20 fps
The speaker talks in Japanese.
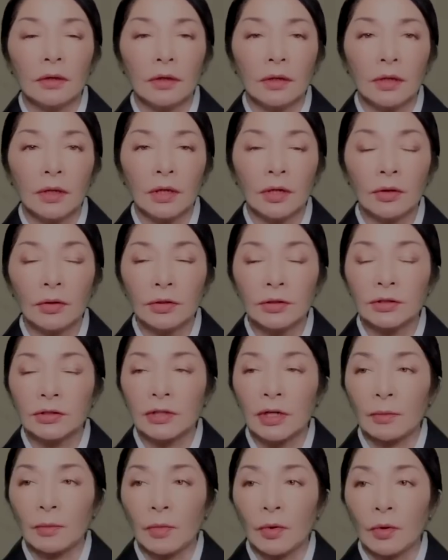ひろし
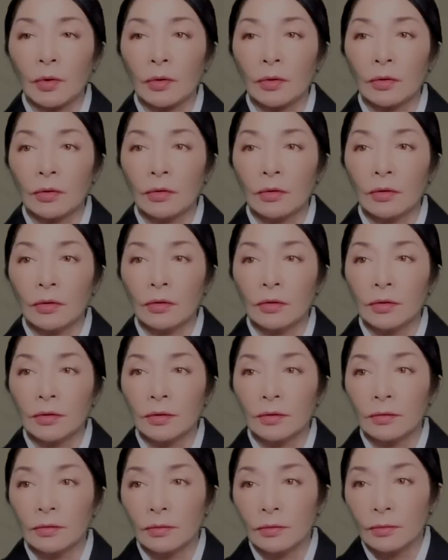さんも
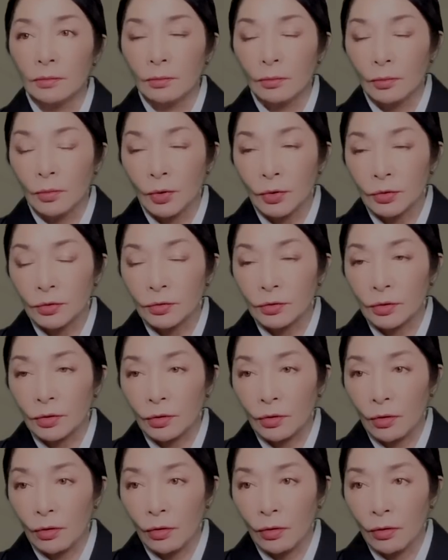もっと
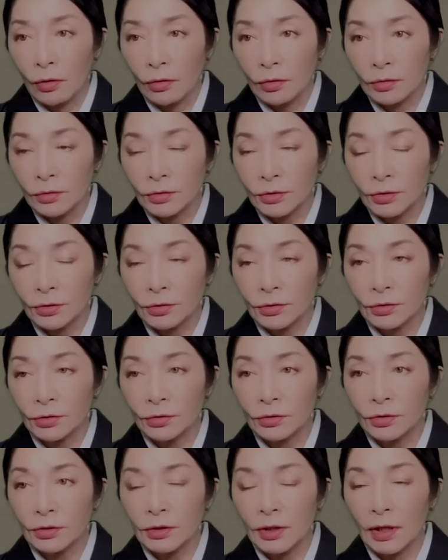よく集
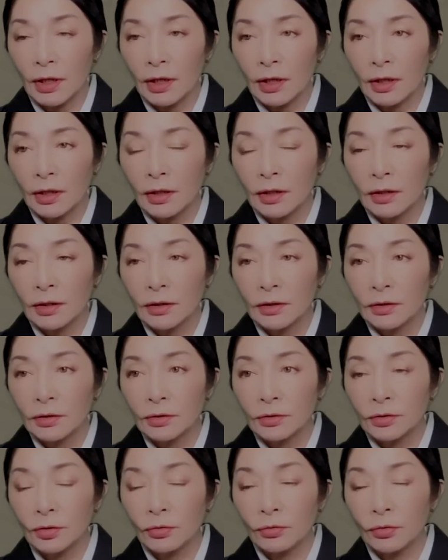中して
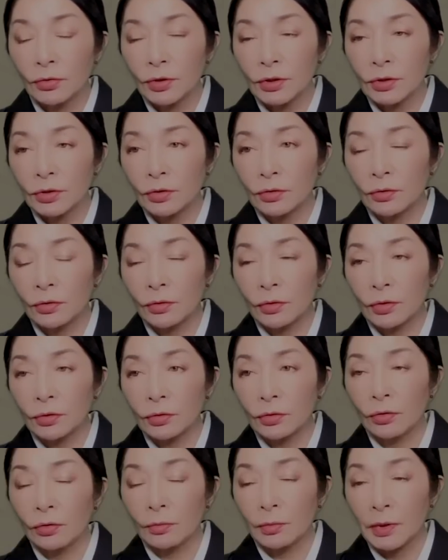その人のこ
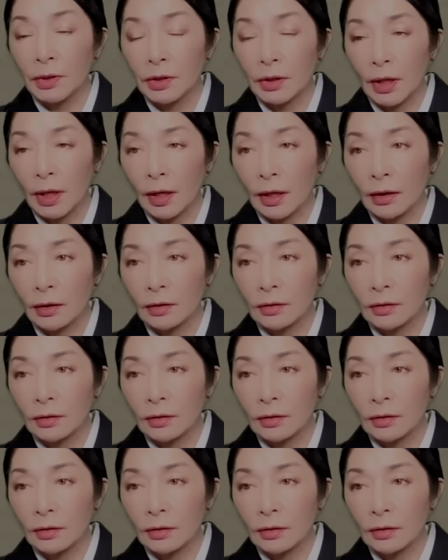とを見た